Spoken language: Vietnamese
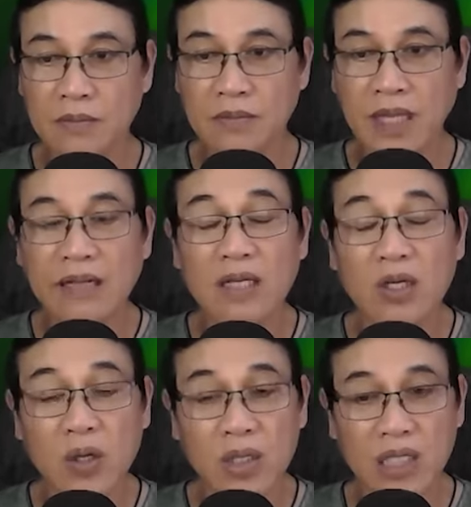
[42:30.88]
Anh vừa
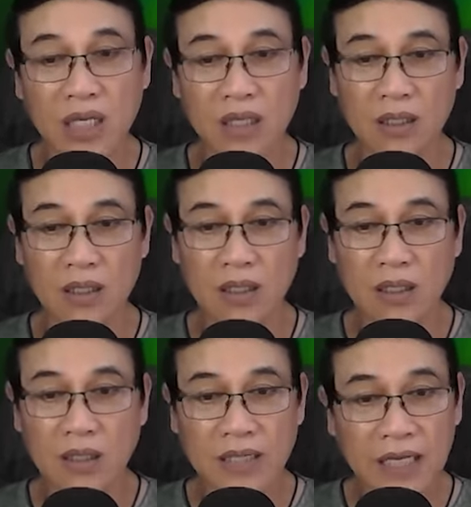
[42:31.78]
nói cái gì?
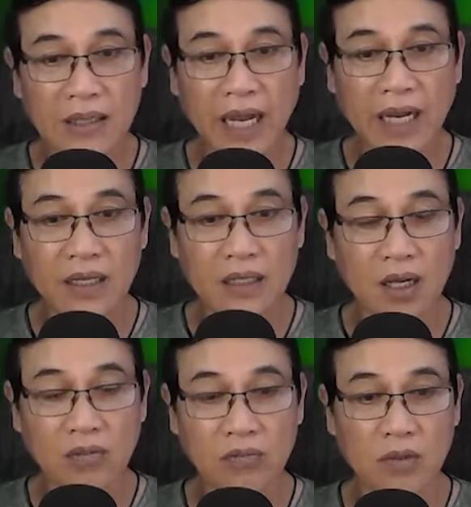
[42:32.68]
Nhắc lại được
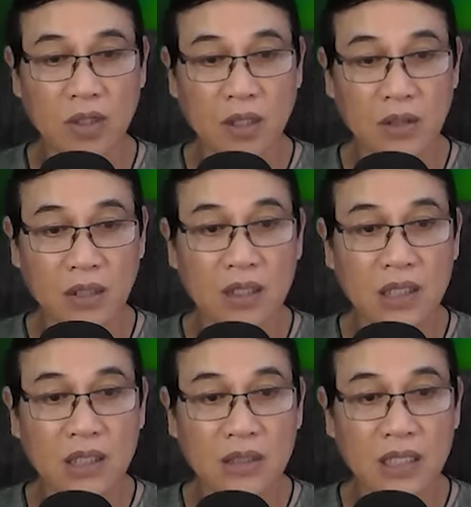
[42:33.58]
không? Tự
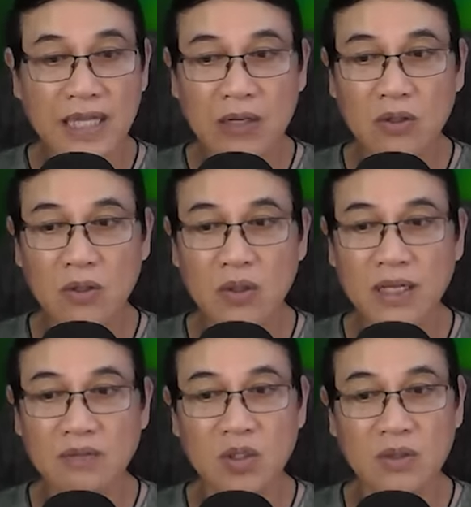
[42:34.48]
nhiên thính giác của tôi
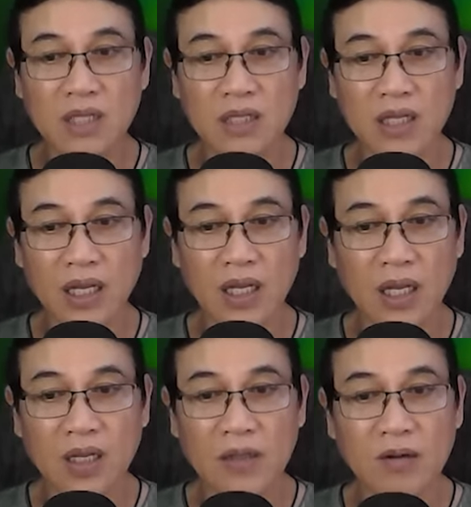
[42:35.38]
gặp chút vấn đề,
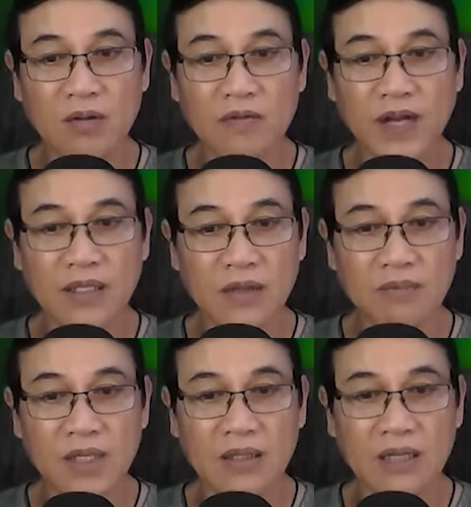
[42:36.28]
không có phải tiếp
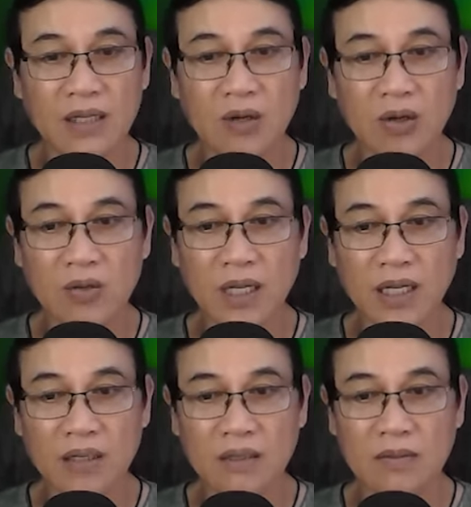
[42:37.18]
nhận lời nói của
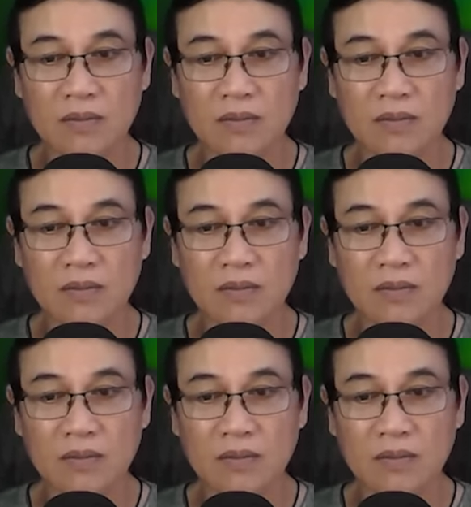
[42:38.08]
anh.